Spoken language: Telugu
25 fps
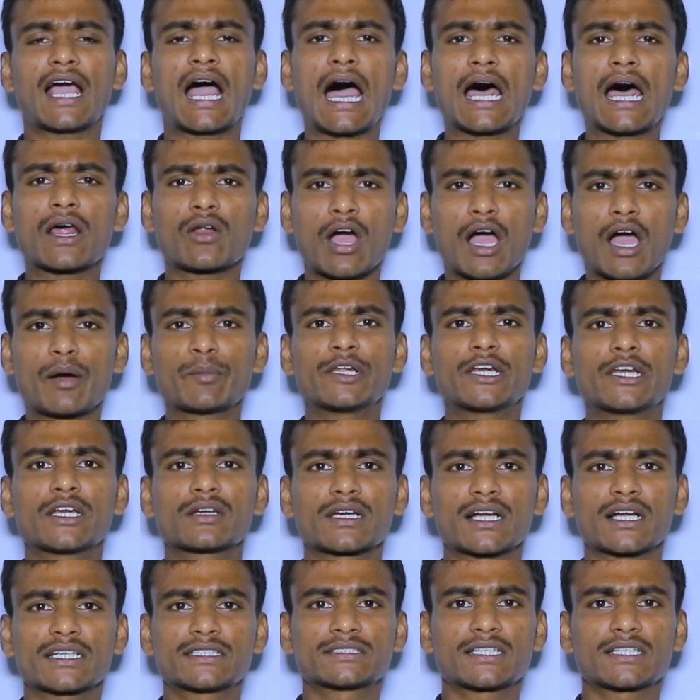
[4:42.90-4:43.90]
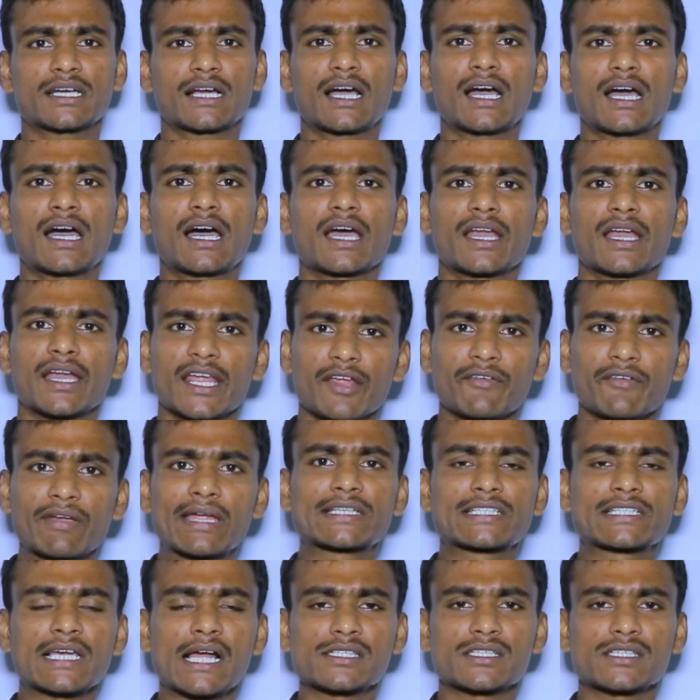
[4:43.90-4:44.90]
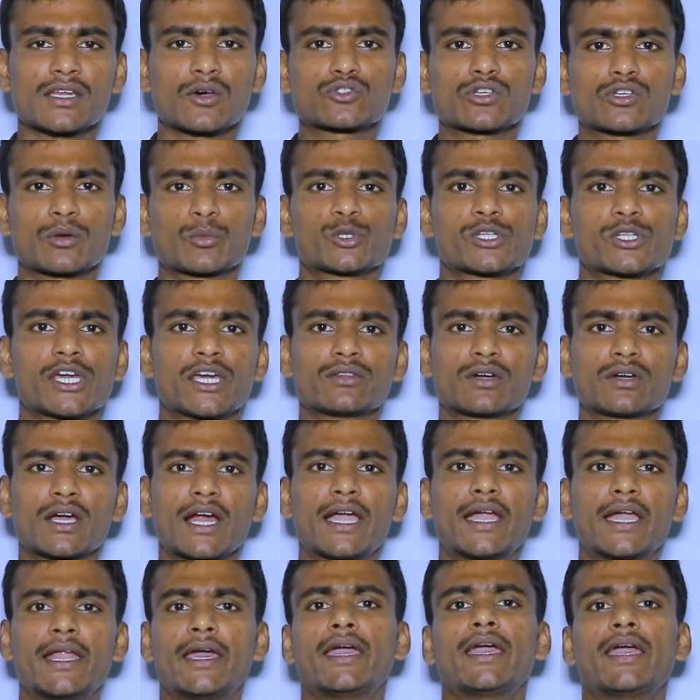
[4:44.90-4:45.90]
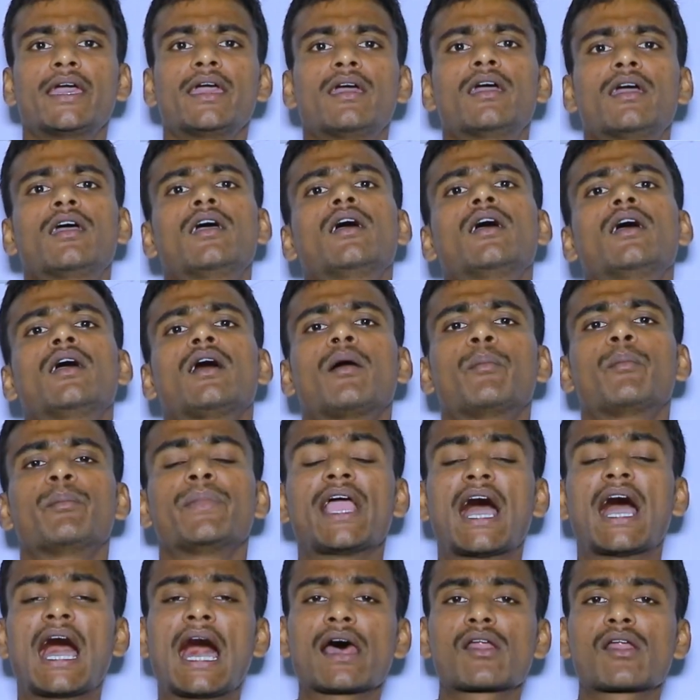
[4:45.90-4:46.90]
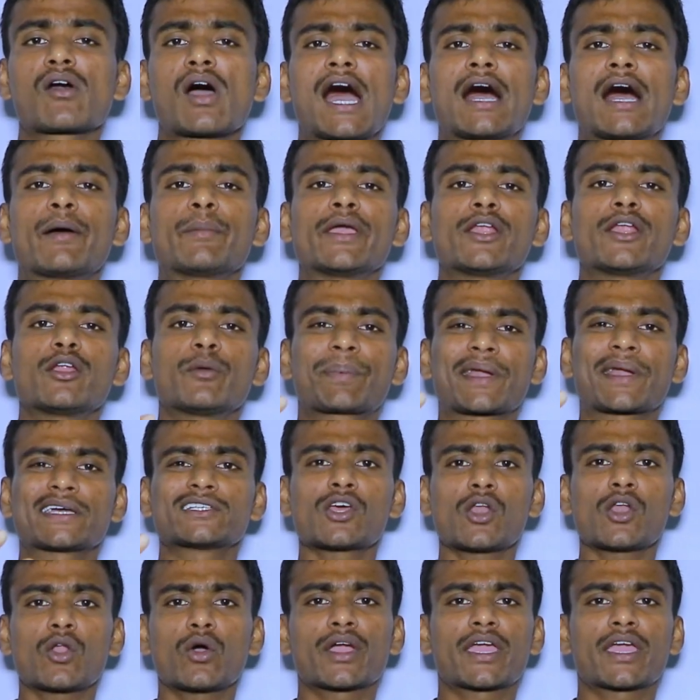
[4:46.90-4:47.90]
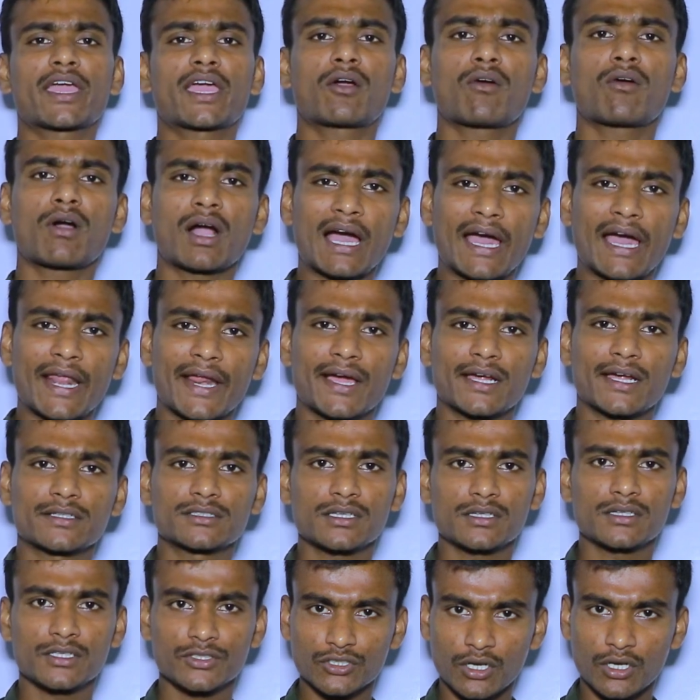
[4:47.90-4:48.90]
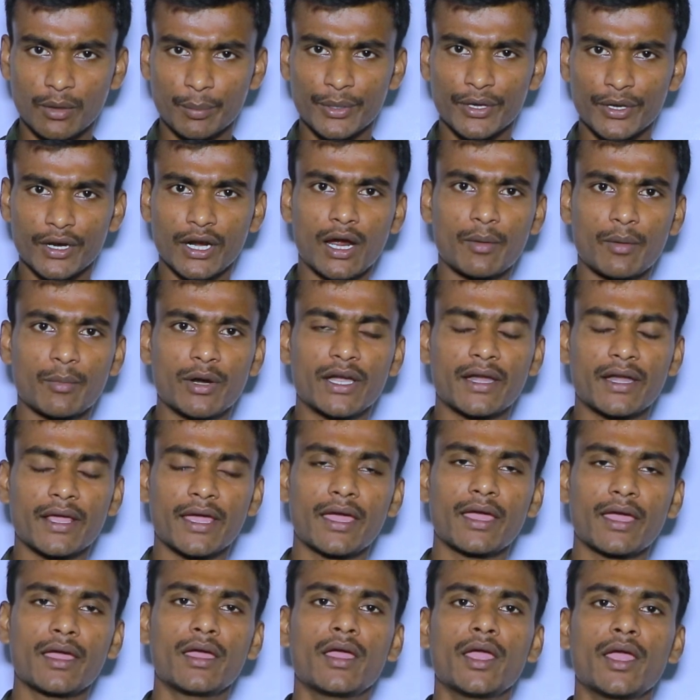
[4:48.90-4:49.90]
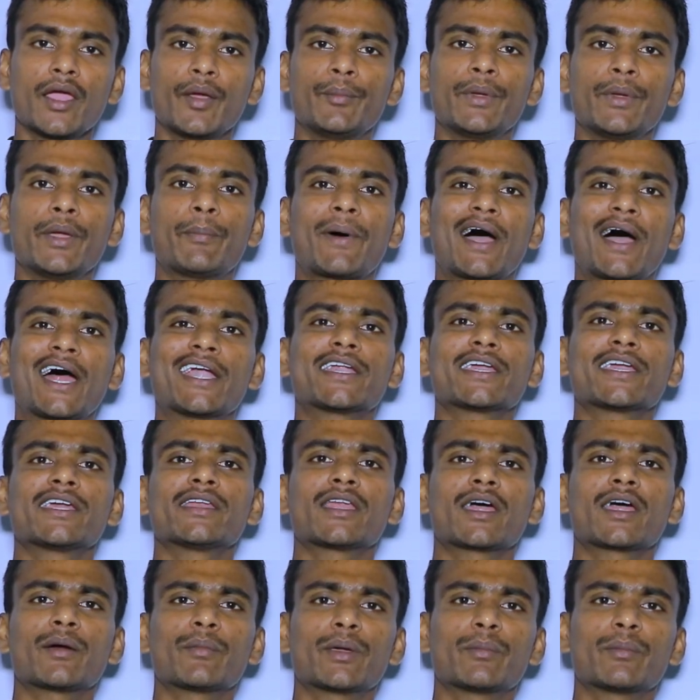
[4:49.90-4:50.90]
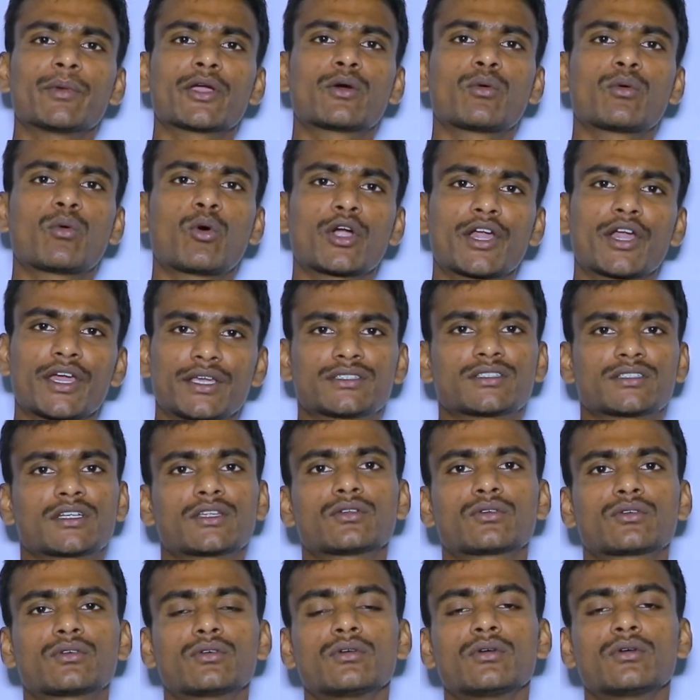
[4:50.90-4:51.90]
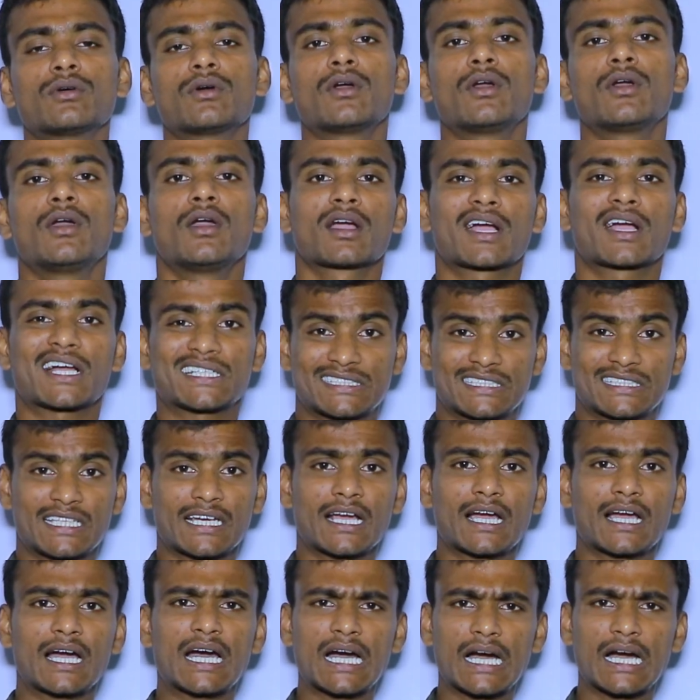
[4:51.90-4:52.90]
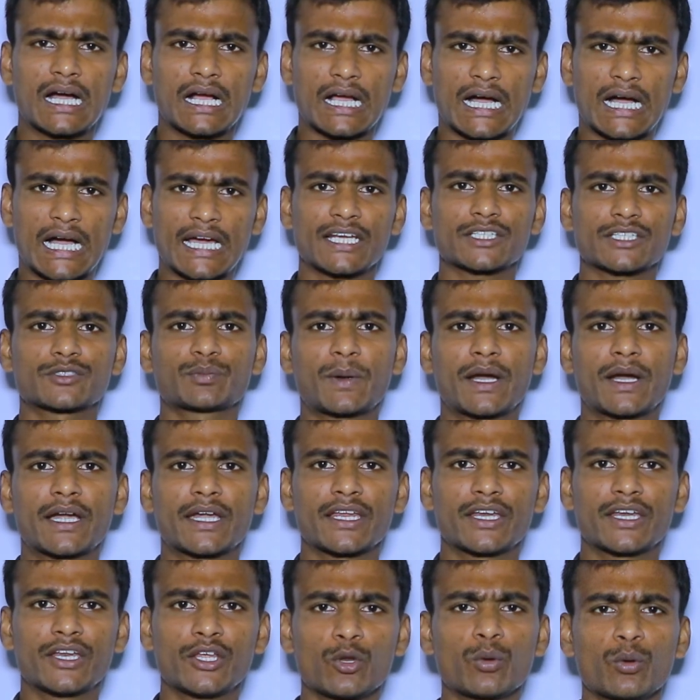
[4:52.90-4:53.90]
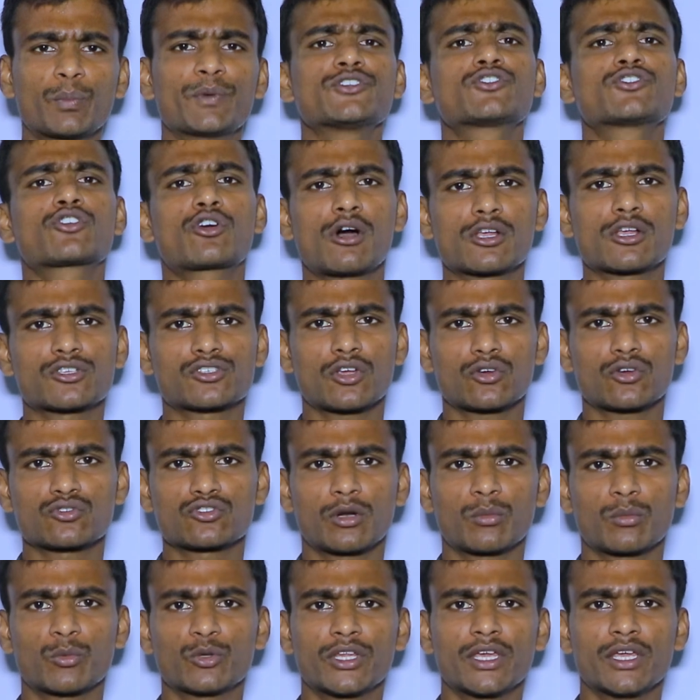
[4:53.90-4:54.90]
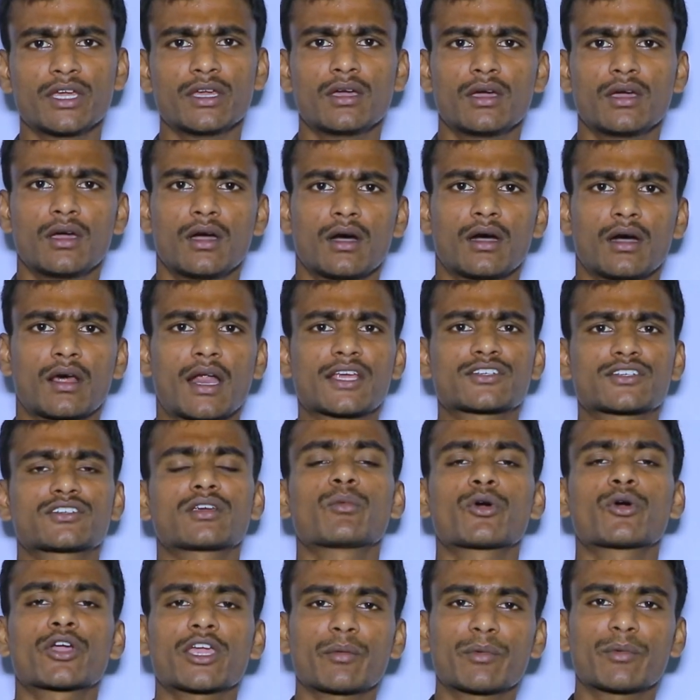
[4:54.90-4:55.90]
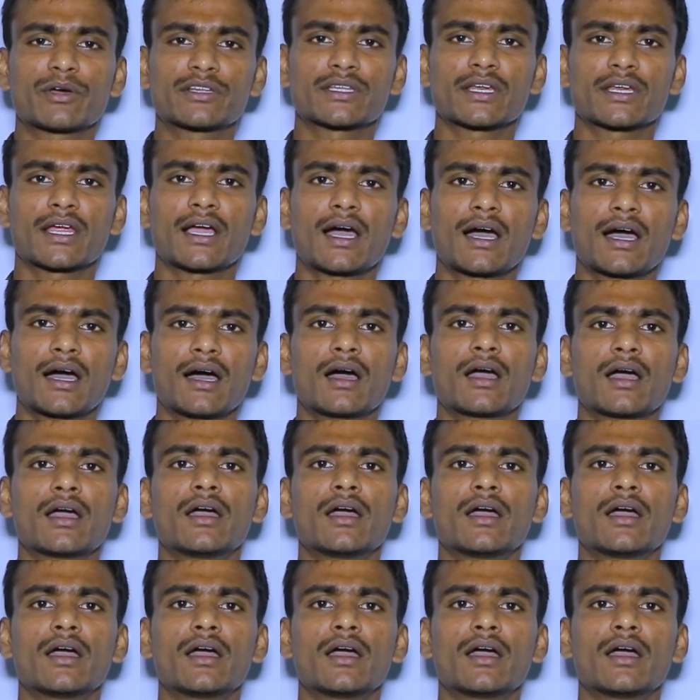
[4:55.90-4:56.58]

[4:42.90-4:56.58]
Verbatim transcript: ఈ ఆరు హామీలను ఖచ్చితంగా నెరవేర్చాల్సిన అవసరం ఉంది ఎందుకంటే మీ ఆరు హామీలు ప్రజల్లోకి ఎక్కువ కార్యకర్తలు తీసుకుపోయారు కాబట్టి మీ పార్టీని నమ్మి మీకు ఓటేసినందుకు ఖచ్చితంగా కాంగ్రెస్ పార్టీ నిరూపించుకోవాల్సిన అవసరం ఉంది రాష్ట్ర ముఖ్యమంత్రిగా